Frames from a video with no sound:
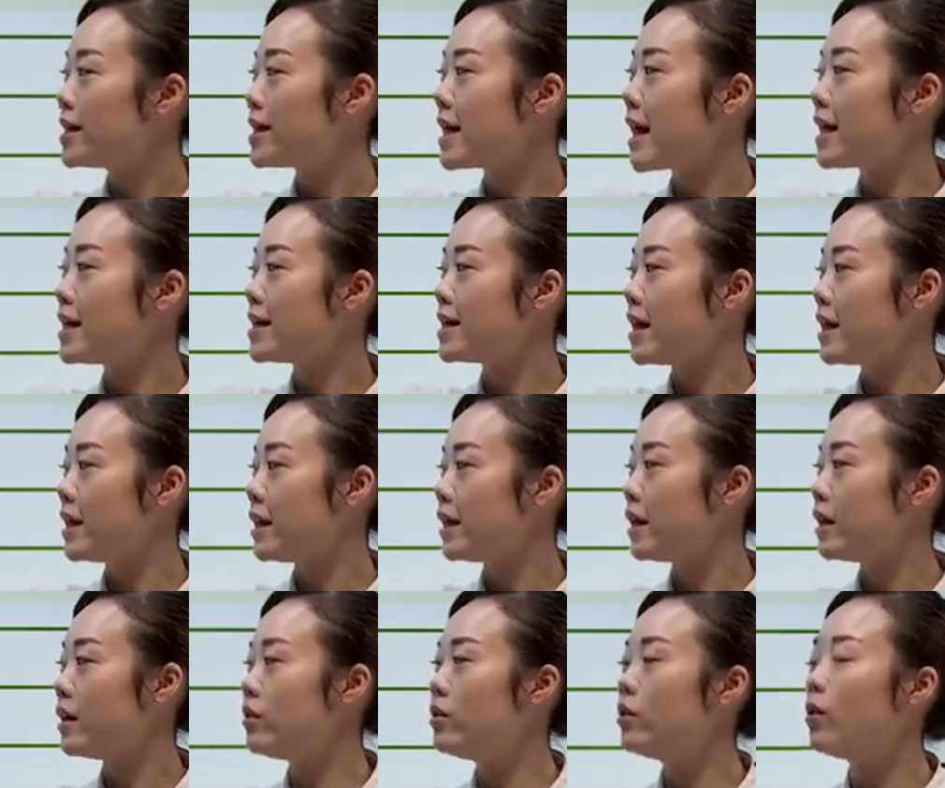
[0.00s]
再写
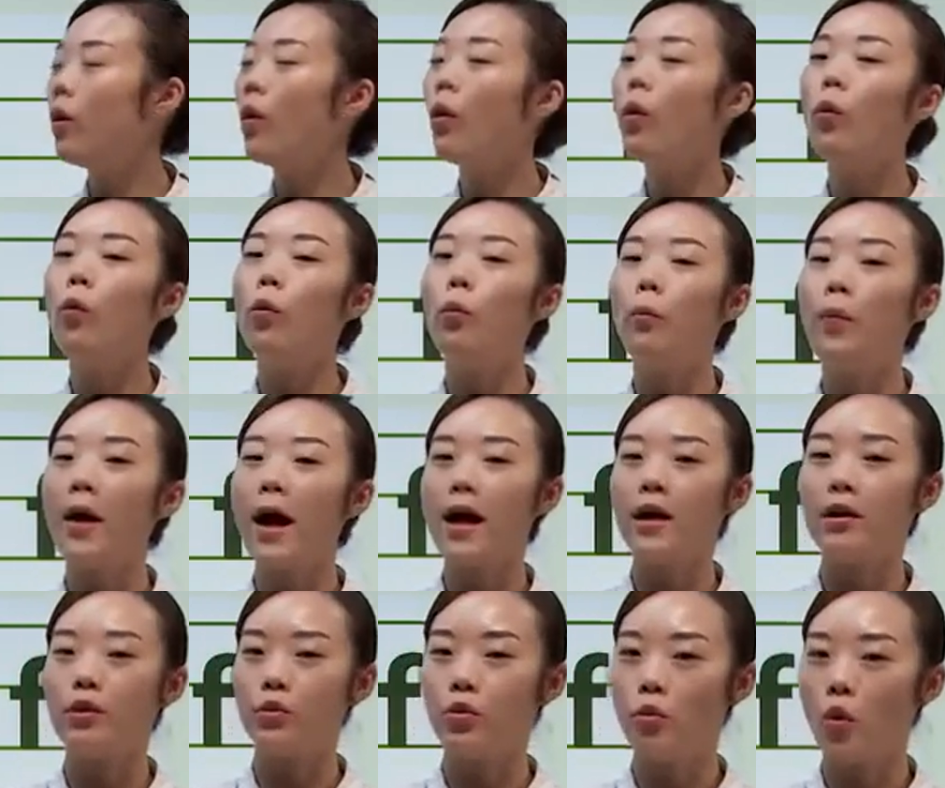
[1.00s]
一个右
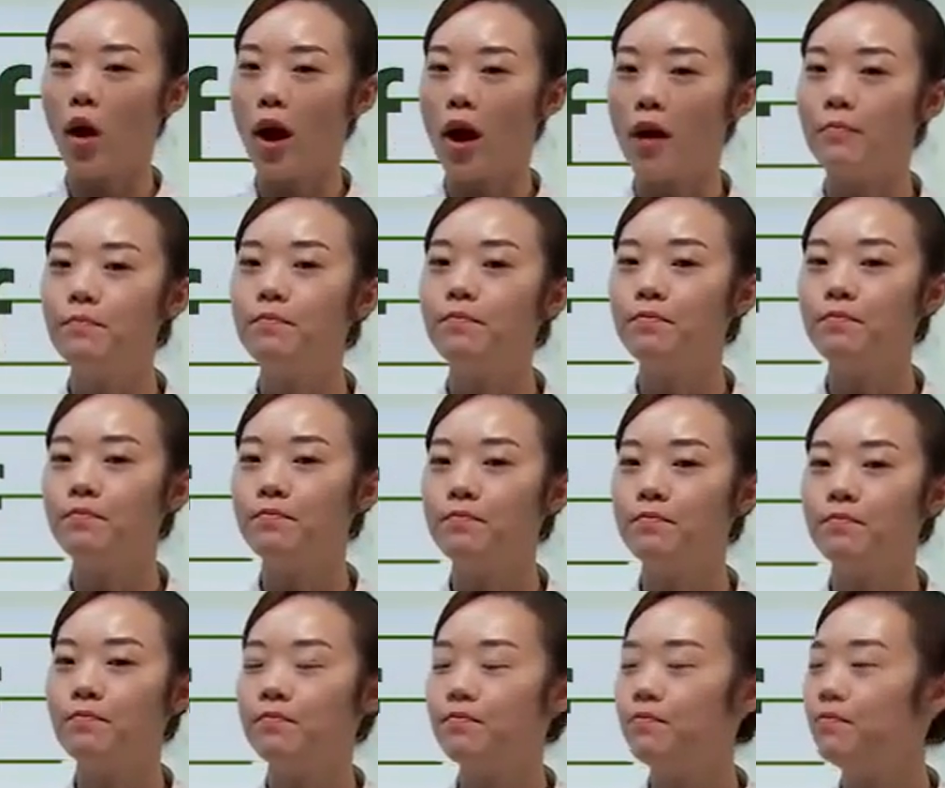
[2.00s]
半圆。
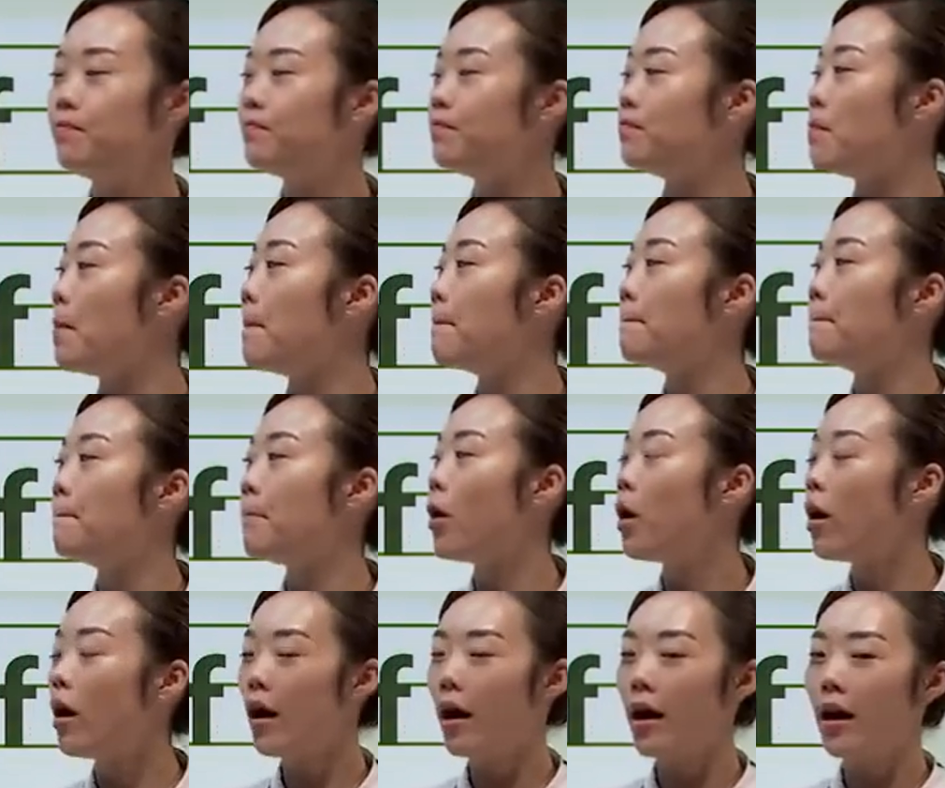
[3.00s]
嗯
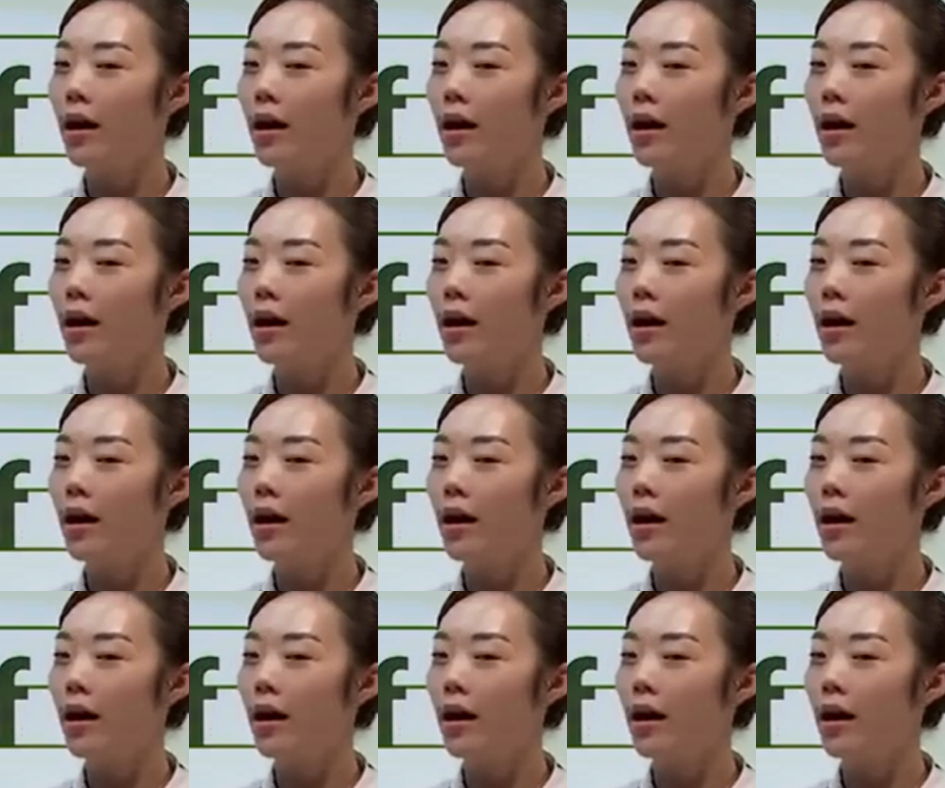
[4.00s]
，b，